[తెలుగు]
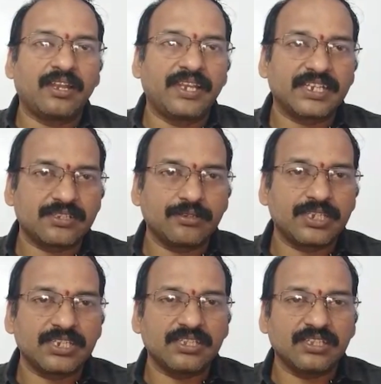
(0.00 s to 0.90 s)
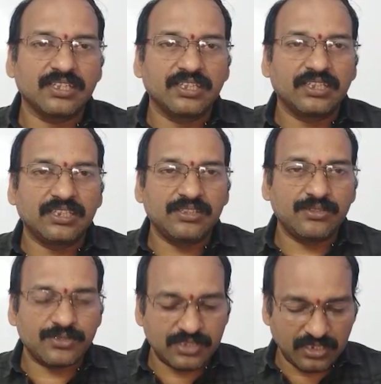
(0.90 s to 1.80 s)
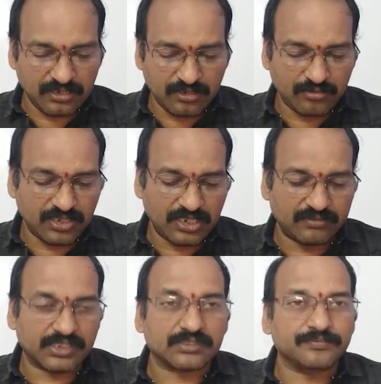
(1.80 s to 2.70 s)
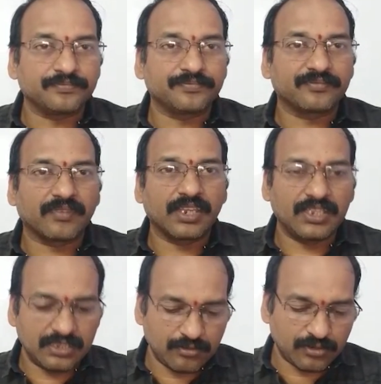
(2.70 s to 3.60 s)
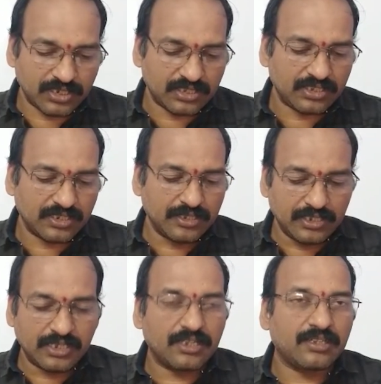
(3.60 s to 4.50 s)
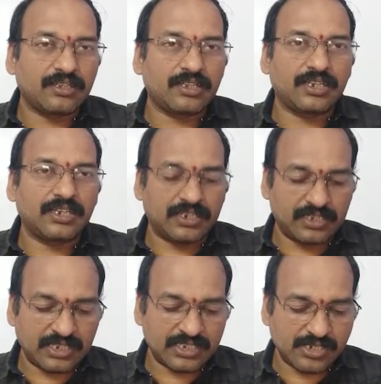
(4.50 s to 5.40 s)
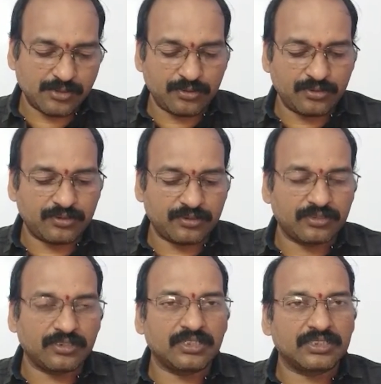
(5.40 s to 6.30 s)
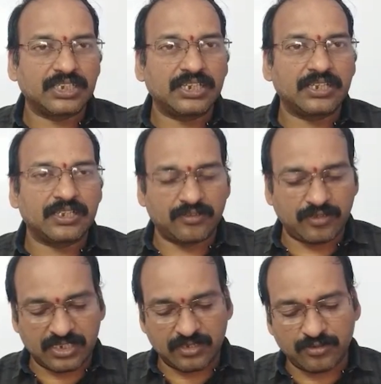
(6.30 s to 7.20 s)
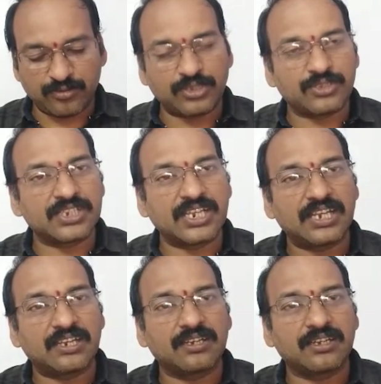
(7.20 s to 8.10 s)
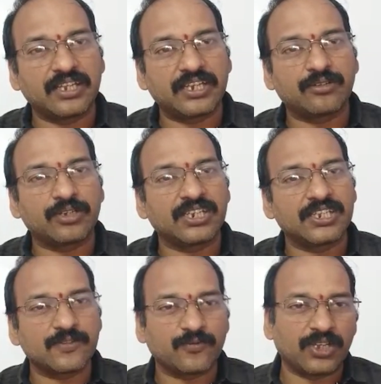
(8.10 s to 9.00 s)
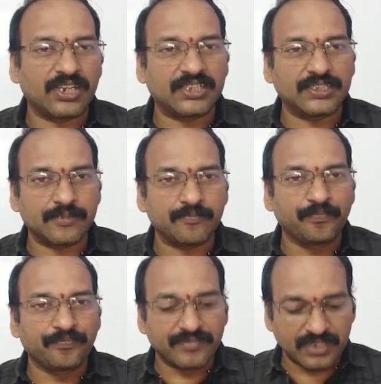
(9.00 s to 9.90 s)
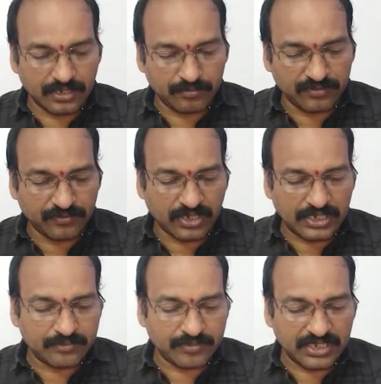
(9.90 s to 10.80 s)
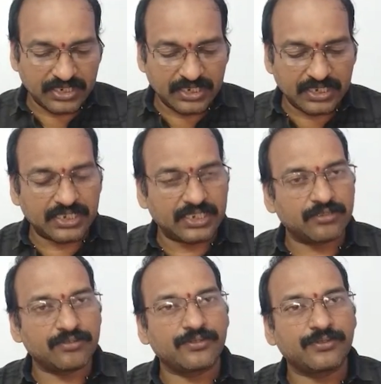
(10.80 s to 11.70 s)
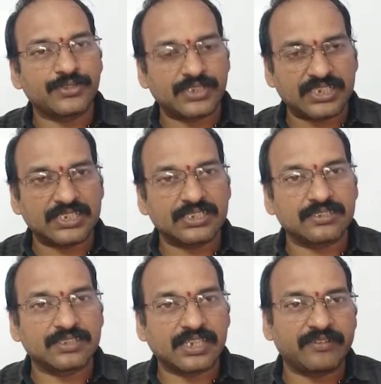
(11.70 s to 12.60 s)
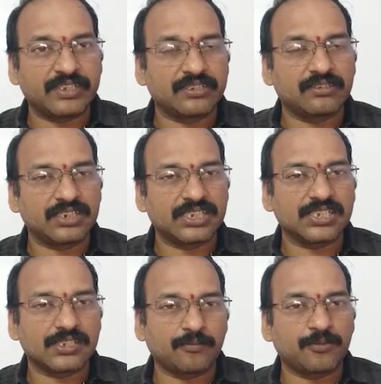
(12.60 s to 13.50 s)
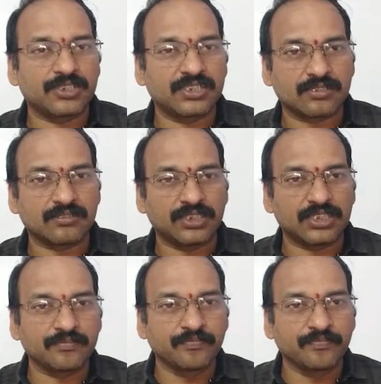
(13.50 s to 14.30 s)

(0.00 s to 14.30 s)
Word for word: నెక్స్ట్ వచ్చి హిందుస్థాన్ యూనిలివర్ ఇది కూడా లాస్ట్ త్రీ టూ థౌజండ్ ఎయిట్ హండ్రెడ్ ఎయిట్ ట్వంటీ నుంచి ఫాల్ అయింది ఇప్పుడు ఫాలే మళ్ళీ టూ సిక్స్ సెవెన్ జీరో నుంచి సపోర్ట్ తీసుకుంది